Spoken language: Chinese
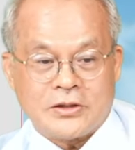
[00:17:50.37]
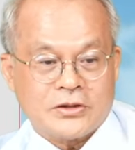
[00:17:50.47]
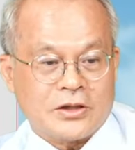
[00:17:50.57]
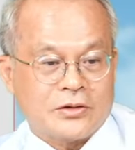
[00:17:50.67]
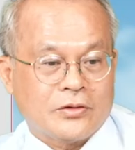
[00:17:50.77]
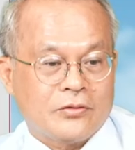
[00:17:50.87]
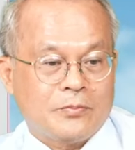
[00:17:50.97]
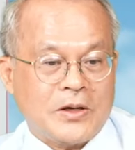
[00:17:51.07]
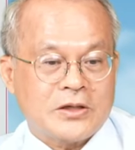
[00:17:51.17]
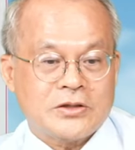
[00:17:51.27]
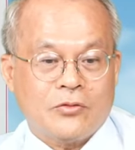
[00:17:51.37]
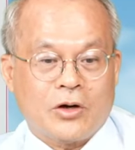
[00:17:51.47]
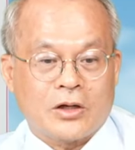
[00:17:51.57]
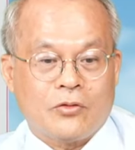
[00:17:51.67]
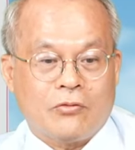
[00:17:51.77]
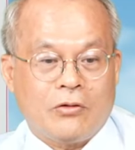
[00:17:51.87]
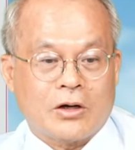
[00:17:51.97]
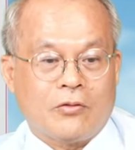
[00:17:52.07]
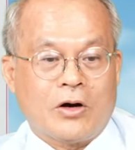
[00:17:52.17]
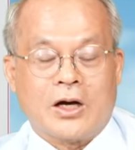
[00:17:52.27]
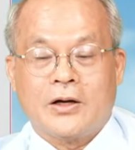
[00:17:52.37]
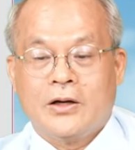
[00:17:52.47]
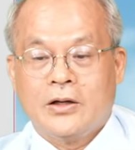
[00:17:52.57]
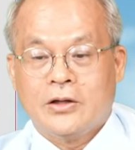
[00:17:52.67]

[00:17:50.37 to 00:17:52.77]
年线，我半年线忘了忘了放，